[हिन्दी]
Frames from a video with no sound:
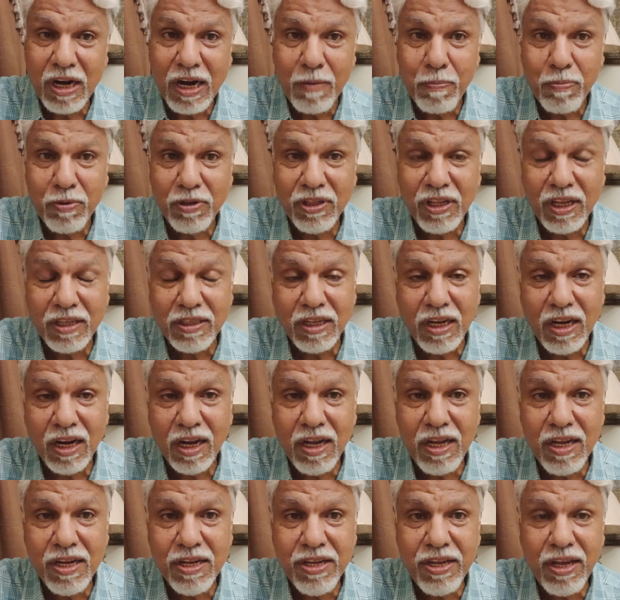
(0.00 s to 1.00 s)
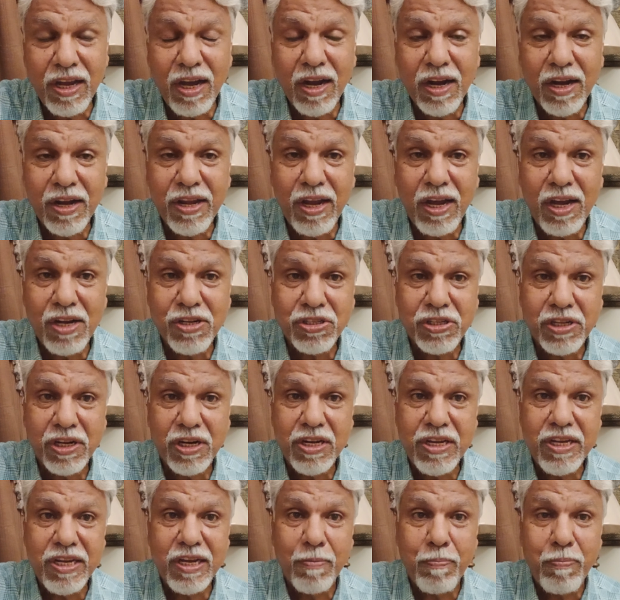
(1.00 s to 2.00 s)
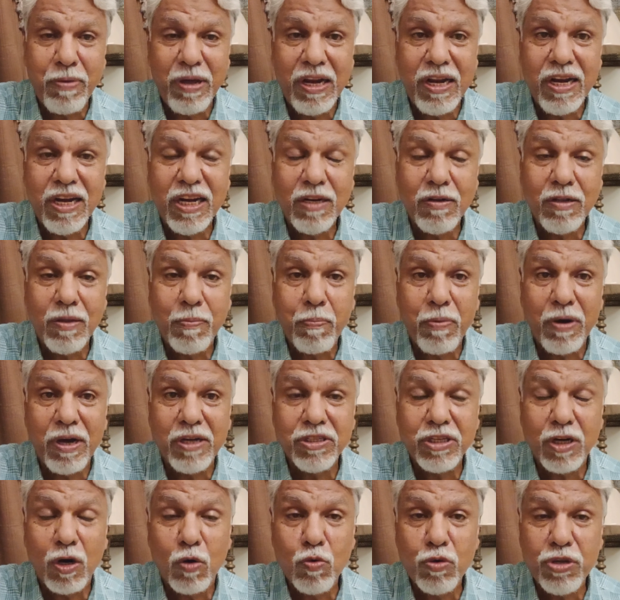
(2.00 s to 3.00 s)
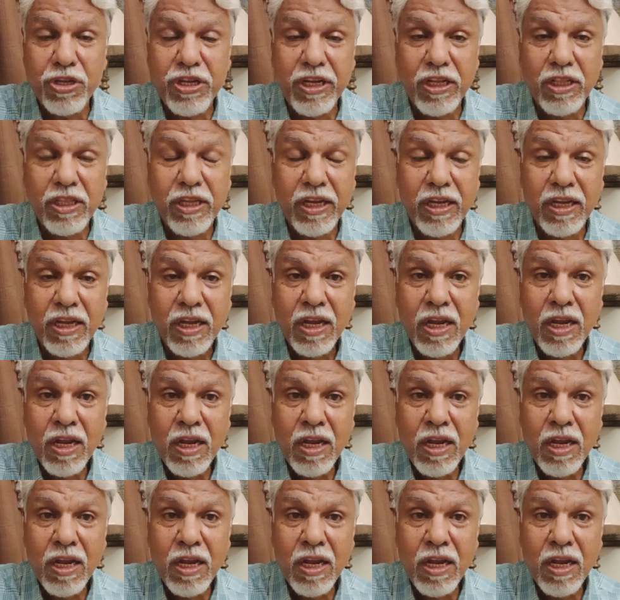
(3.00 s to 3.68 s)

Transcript: आप अंदाज़ा लगाएं क्या क्या शर किया पहले इनिंग ने पांच आउट किए थे